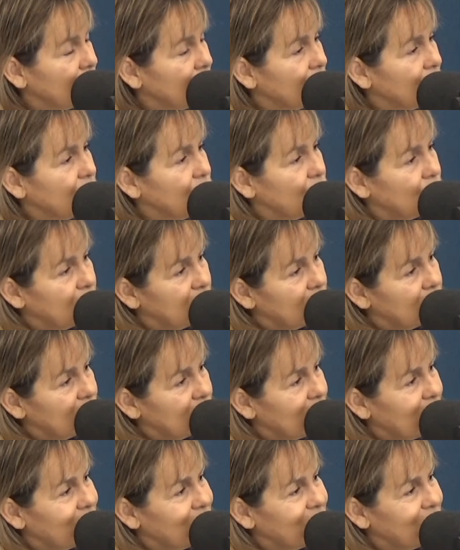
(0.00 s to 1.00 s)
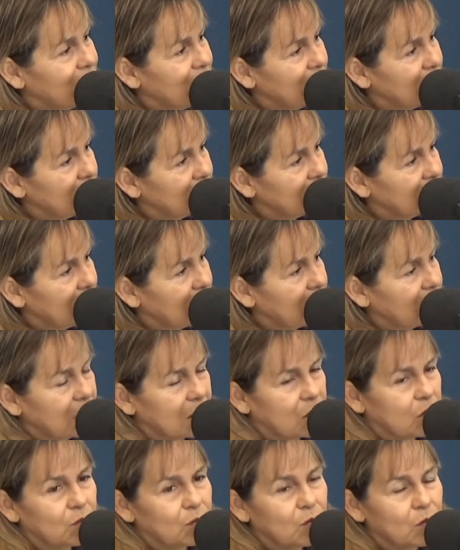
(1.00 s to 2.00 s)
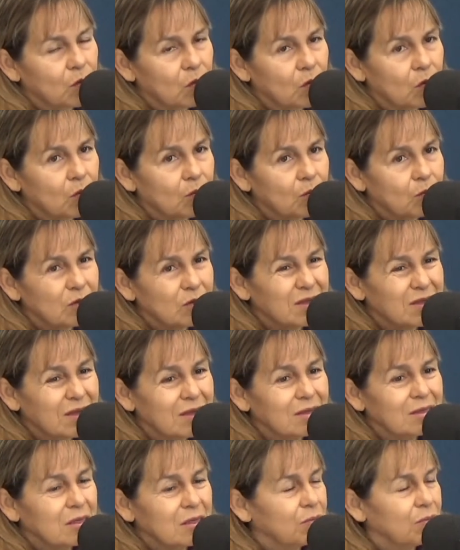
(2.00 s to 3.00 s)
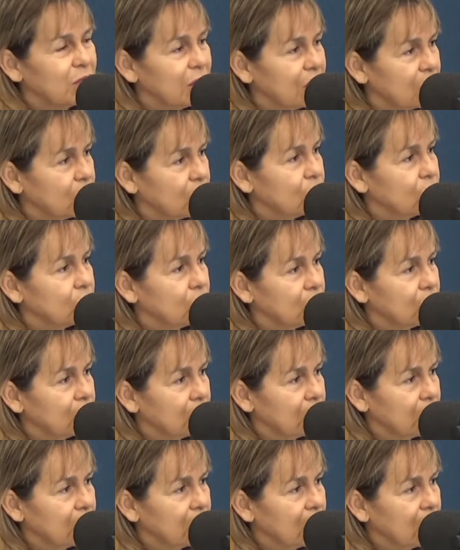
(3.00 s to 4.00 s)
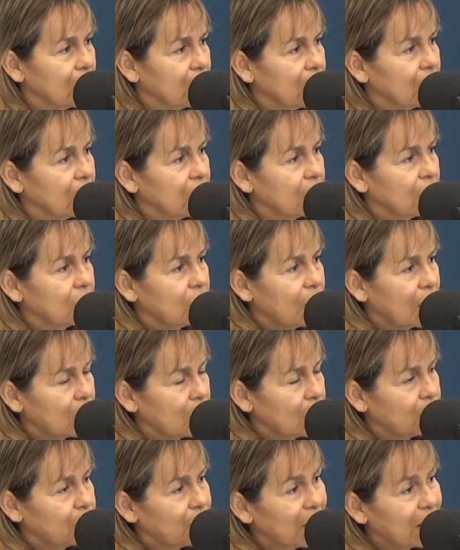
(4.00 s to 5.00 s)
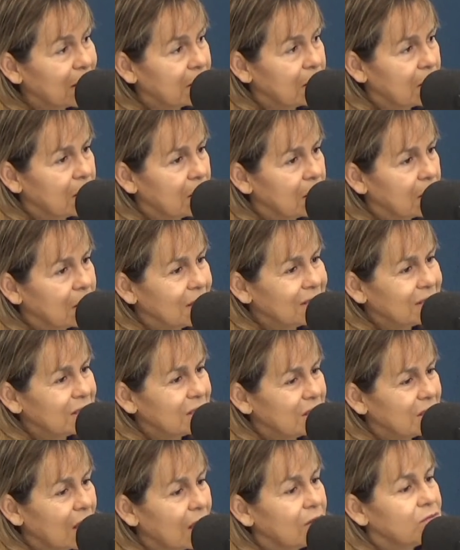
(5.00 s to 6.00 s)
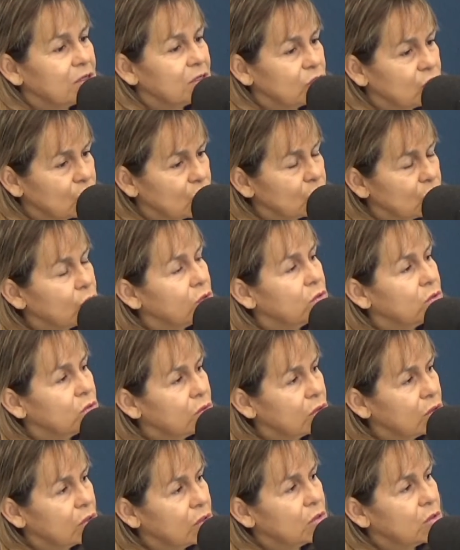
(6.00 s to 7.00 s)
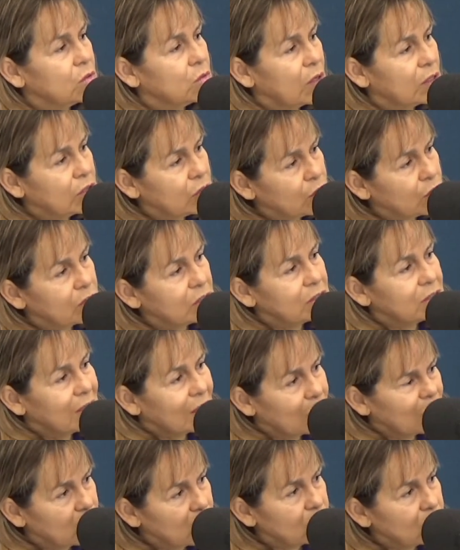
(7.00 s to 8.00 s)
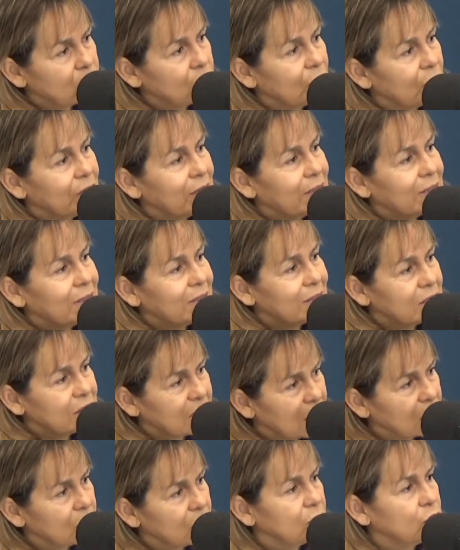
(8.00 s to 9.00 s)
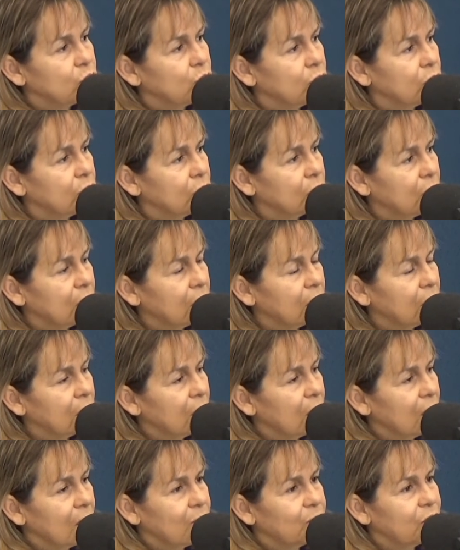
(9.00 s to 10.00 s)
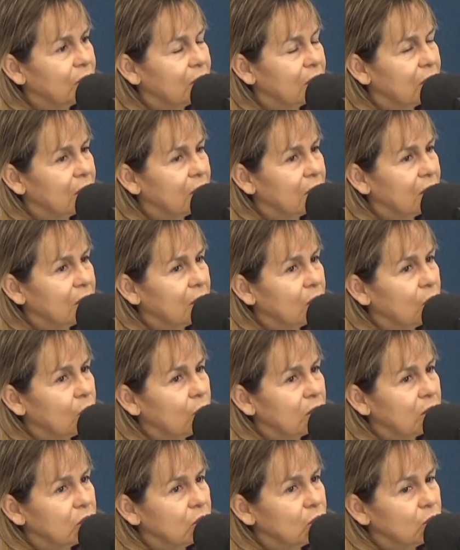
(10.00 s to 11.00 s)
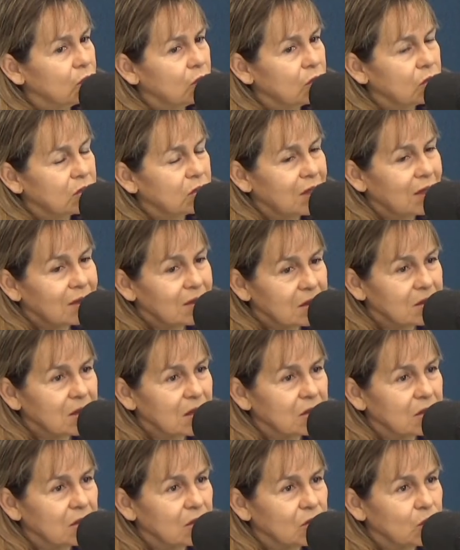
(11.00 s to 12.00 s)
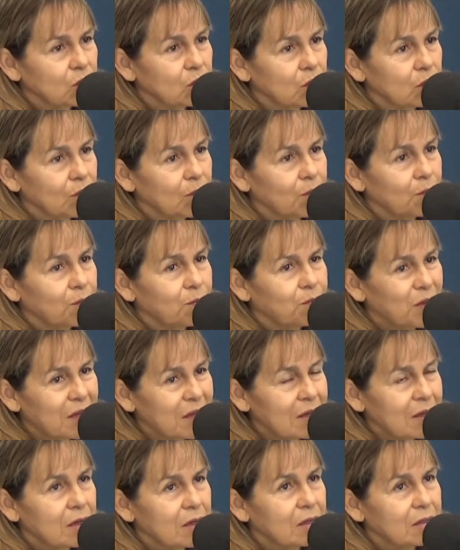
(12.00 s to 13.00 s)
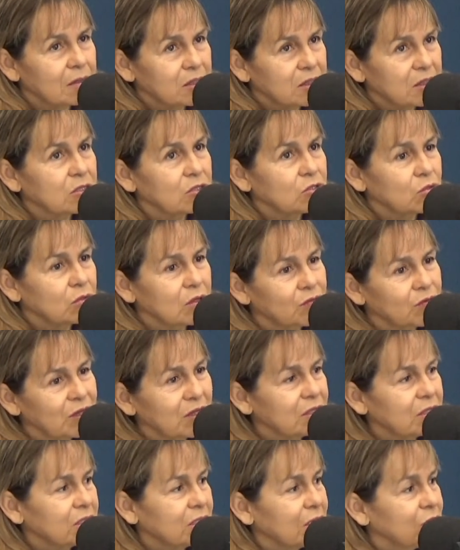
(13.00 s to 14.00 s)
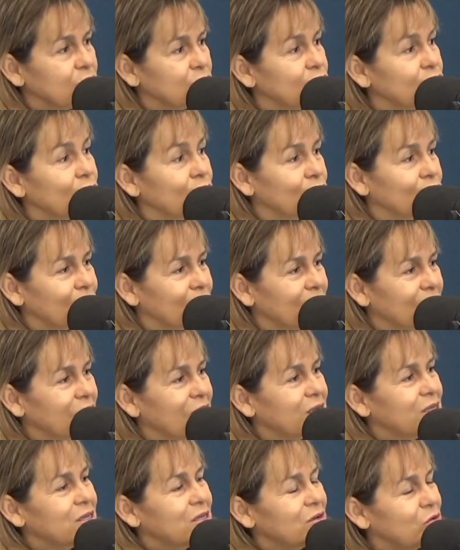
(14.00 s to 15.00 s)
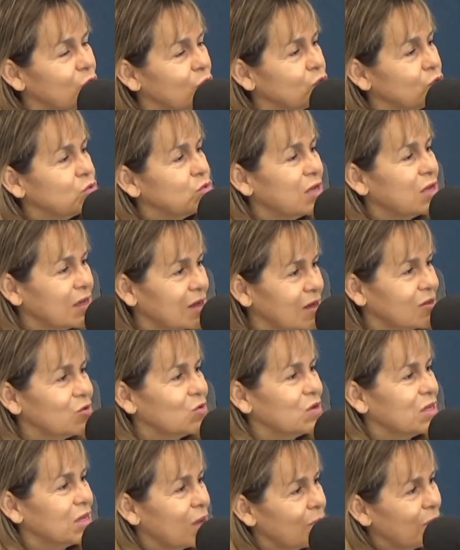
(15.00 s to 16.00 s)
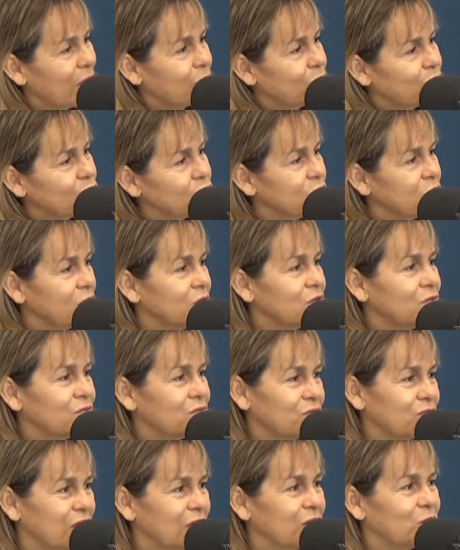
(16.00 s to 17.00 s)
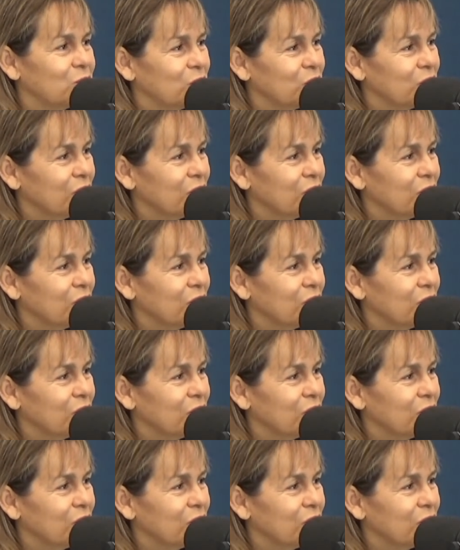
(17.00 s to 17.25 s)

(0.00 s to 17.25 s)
Yo creo que la belleza como, como un sentimiento, ¿ah? que nos acompaña se abre solo cuando estamos en esa actitud. ¿ah? Porque cuando uno está en esa actitud, ve el centro de belleza en todo, incluso en aquello que llamamos feo.